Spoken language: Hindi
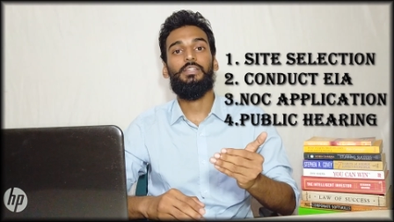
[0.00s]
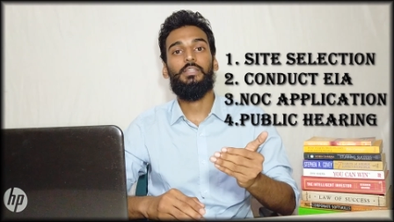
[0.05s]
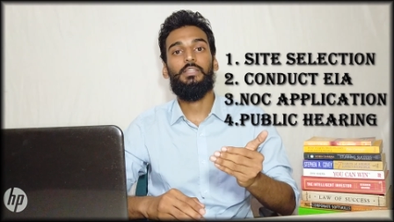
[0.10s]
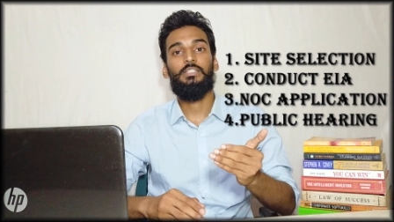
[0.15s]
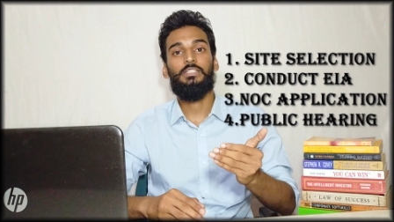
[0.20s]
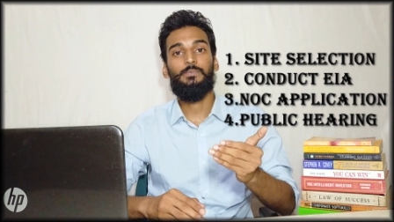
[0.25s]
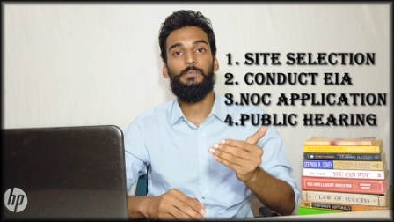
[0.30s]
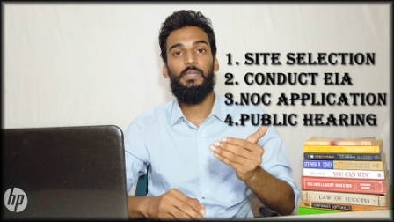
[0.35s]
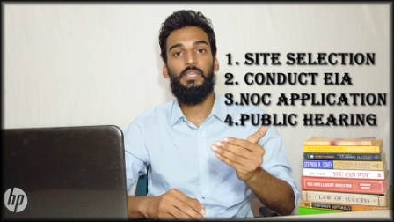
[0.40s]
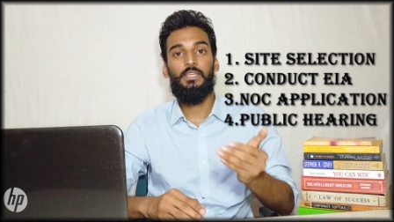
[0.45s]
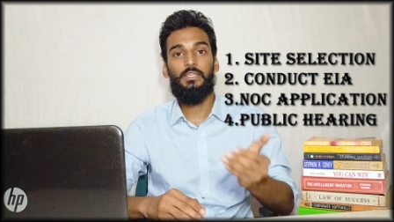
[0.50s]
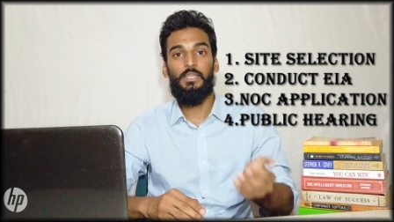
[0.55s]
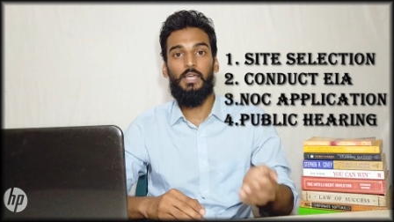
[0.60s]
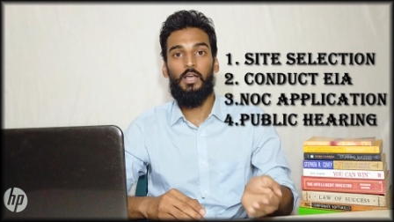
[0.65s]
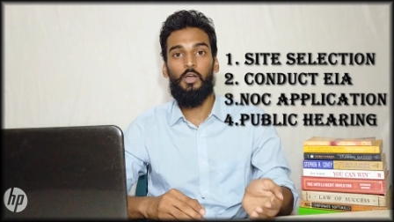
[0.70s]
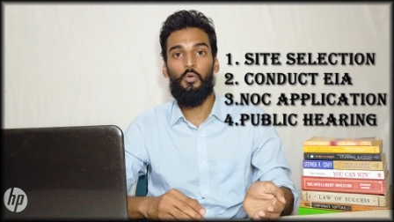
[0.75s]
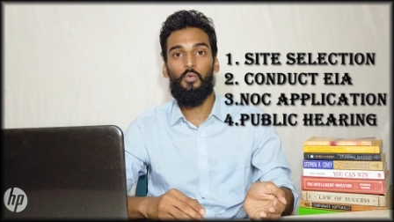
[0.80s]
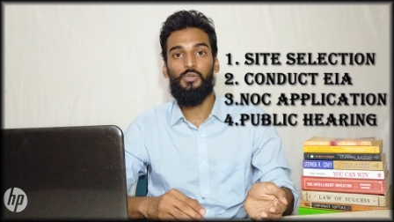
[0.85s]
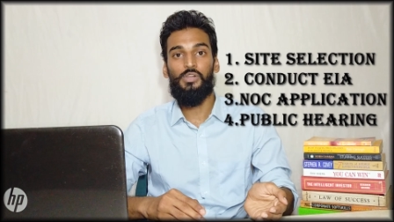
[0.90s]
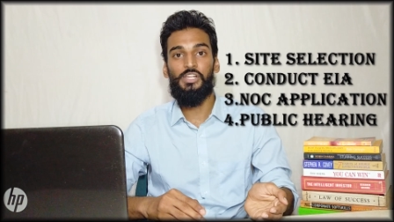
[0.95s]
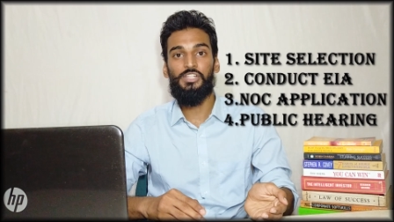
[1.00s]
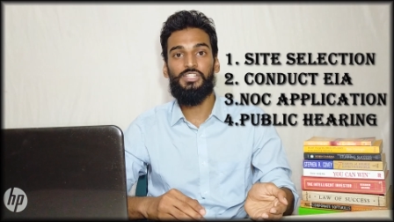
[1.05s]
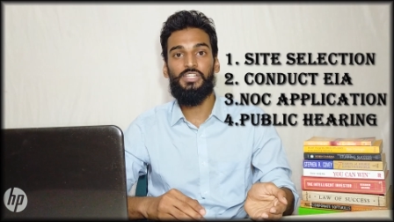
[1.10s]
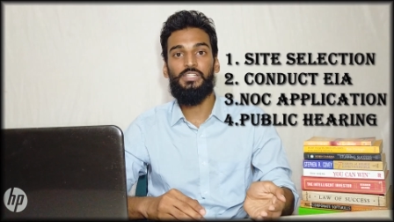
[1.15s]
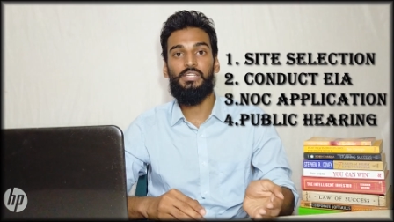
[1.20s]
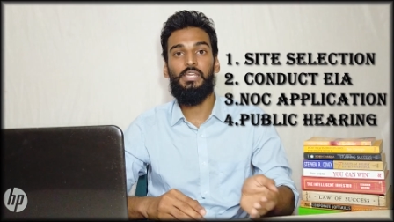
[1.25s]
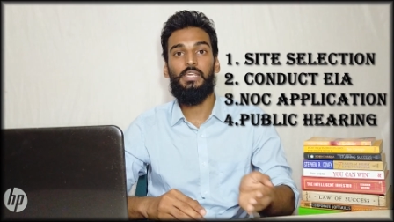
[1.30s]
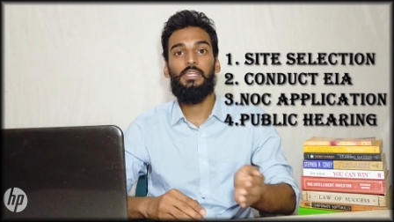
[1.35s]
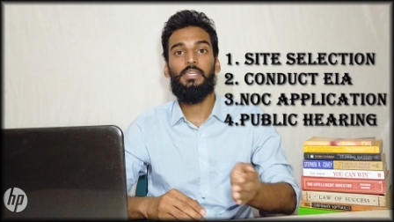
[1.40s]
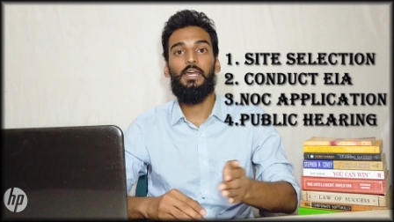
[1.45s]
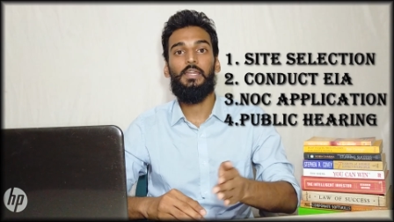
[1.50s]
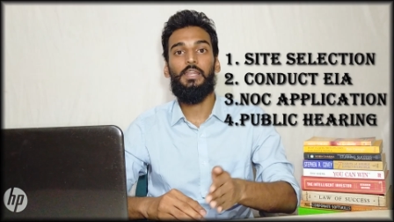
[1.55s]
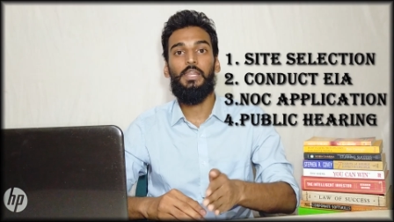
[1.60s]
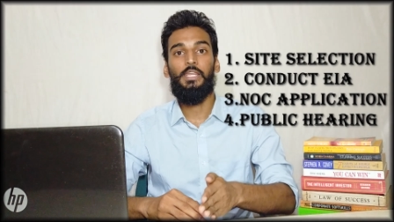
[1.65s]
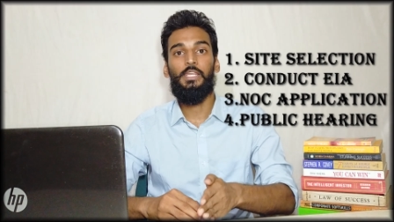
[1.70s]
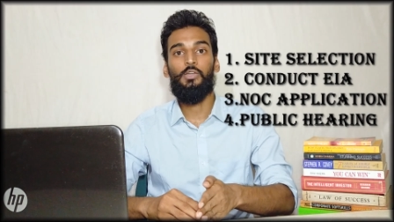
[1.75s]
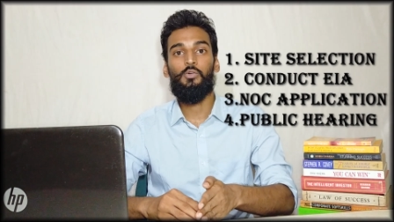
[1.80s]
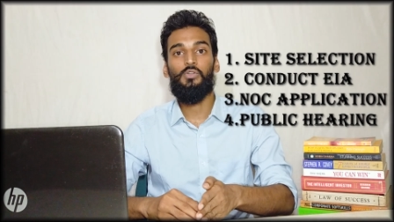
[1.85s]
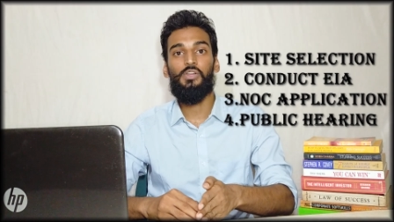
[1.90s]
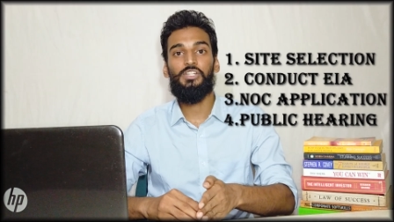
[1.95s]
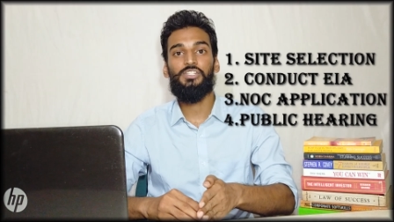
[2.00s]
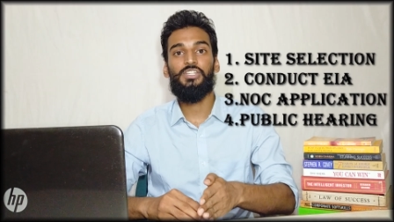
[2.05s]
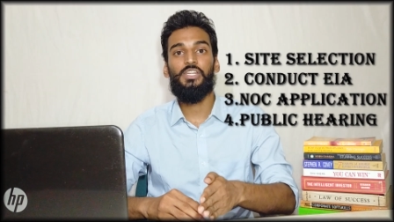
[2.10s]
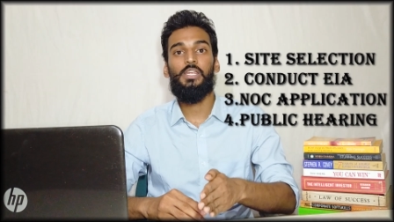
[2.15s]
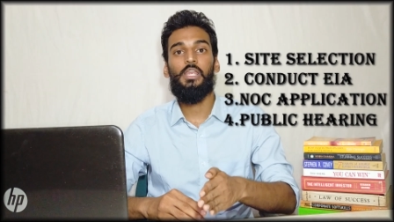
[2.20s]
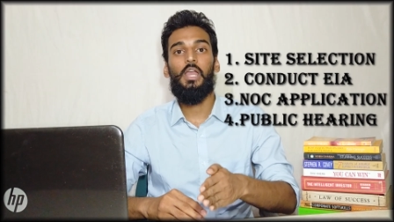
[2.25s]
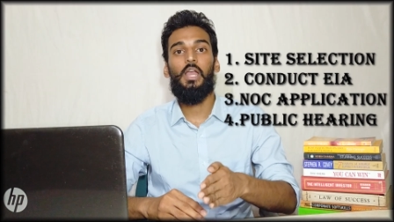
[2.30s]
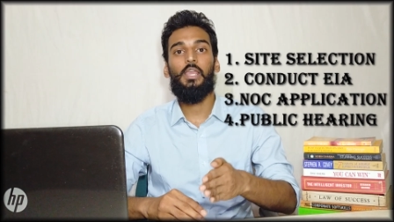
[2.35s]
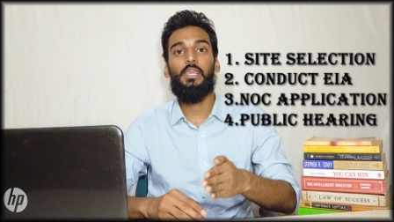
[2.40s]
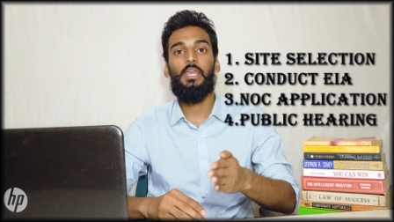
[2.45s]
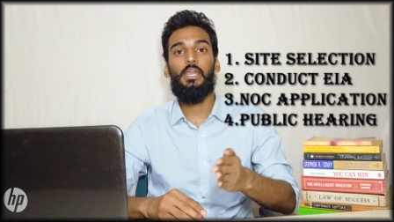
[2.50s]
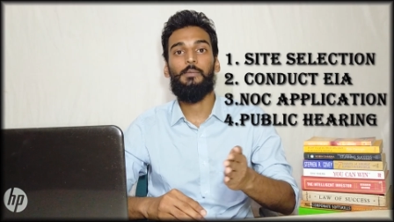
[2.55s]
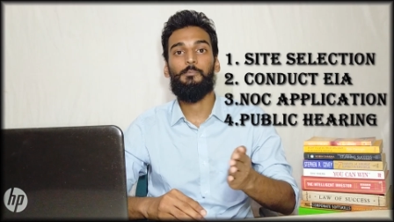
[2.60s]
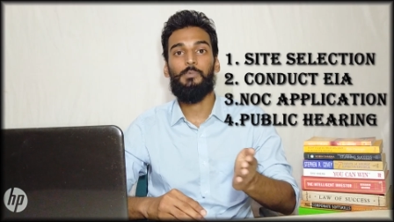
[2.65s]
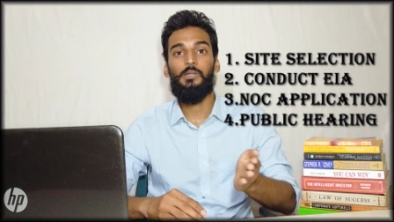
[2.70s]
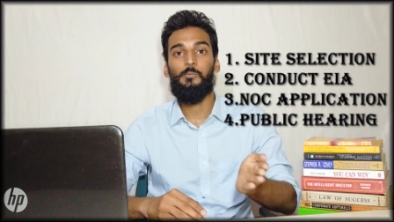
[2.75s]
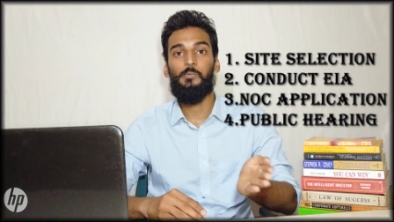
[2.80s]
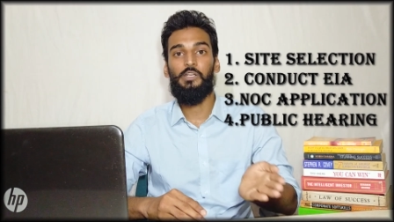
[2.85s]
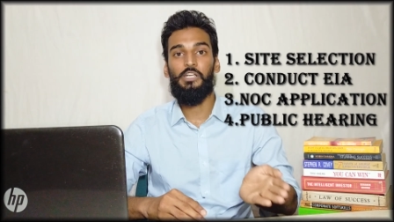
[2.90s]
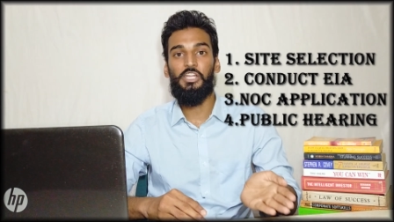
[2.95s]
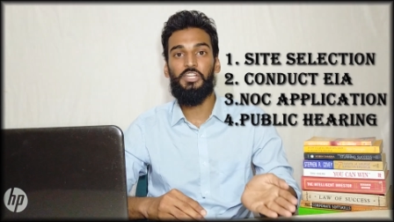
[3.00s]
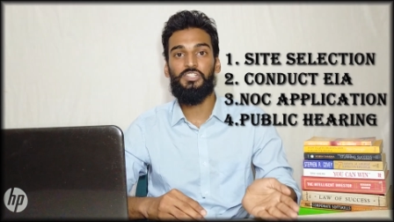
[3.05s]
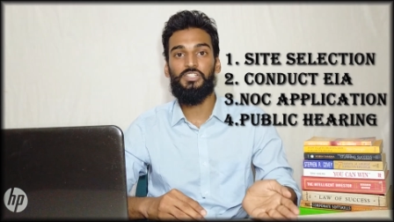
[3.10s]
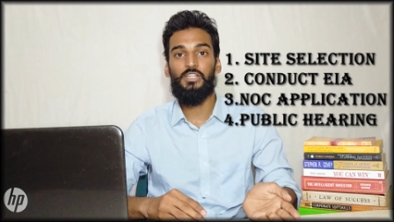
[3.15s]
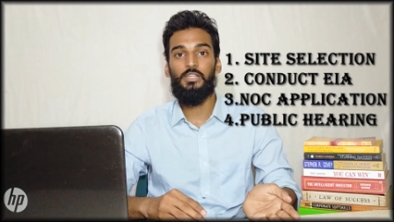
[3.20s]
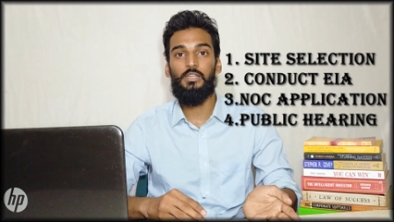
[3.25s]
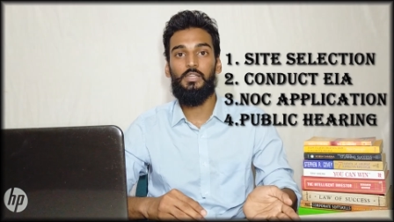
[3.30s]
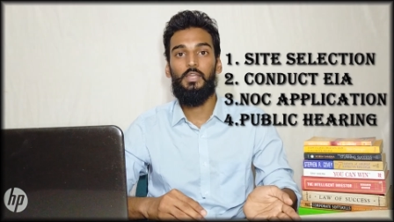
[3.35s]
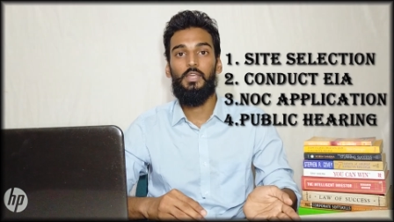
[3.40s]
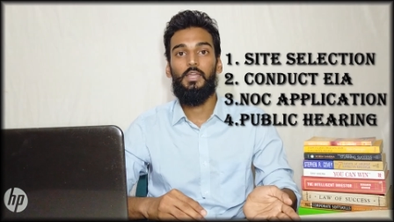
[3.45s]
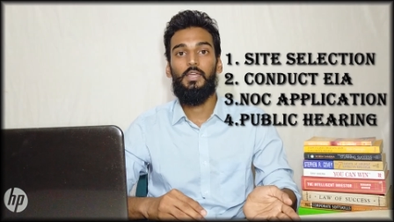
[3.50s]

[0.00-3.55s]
इसमें क्या होना चाहिए क्या नहीं होना चाहिए क्या इम्प्लीमेंटेशन